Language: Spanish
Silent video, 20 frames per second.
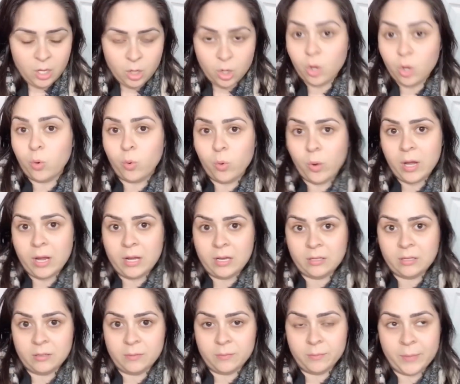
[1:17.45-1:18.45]
lo cual
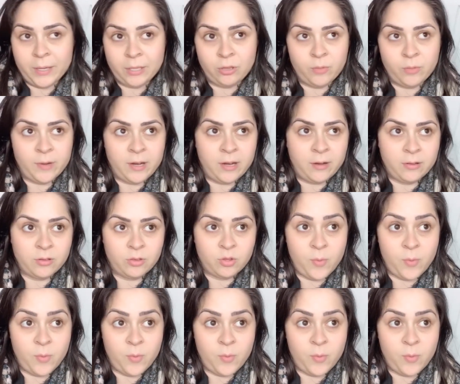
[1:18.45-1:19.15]
va a tomar,